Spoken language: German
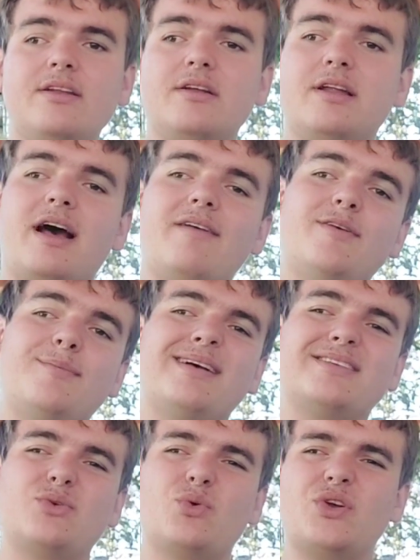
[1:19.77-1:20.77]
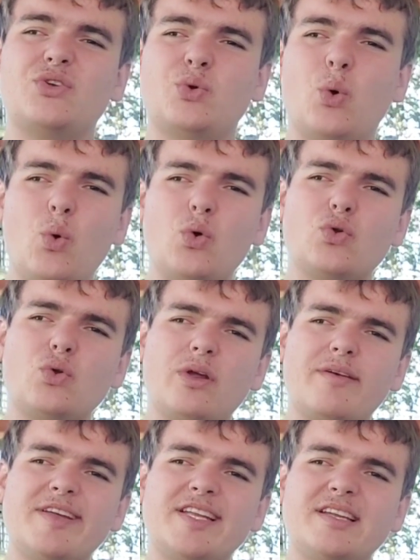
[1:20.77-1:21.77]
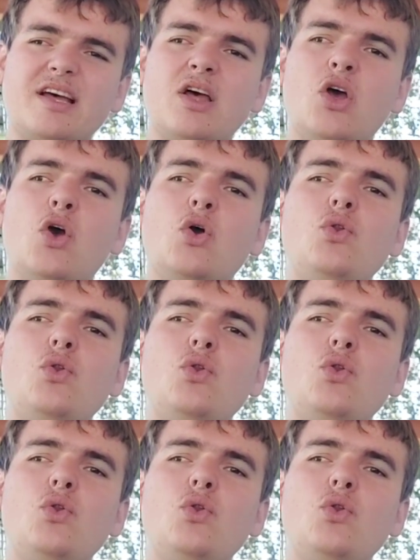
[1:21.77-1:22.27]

Da haben wir meist ruhiges Hochdruckgewitter.